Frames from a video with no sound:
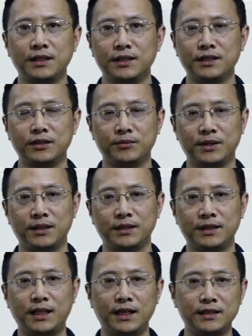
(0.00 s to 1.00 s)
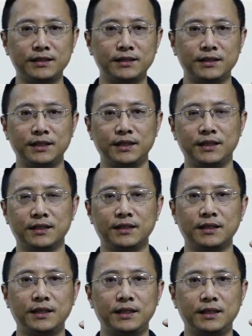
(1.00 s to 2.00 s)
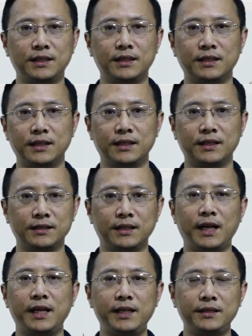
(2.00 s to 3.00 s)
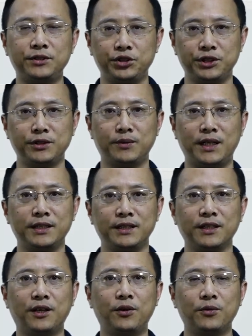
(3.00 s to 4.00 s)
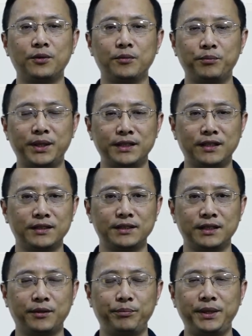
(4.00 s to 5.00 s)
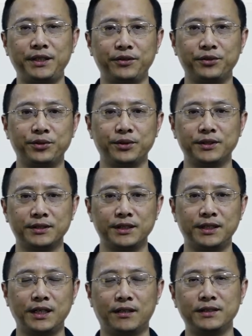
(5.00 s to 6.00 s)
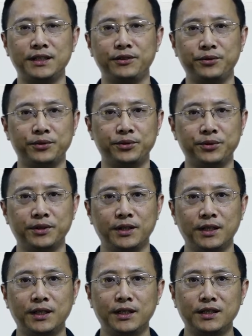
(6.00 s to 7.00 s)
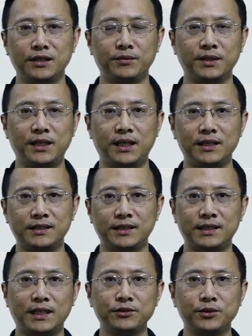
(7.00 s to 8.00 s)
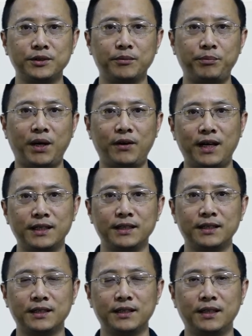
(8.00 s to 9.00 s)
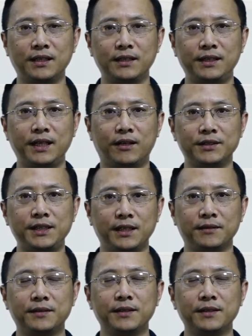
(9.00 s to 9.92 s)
那么当你一个一个 A 执行完了以后，碰到了这个 B 语句，就是条件语句。那么它当中呢，包含了一个条件，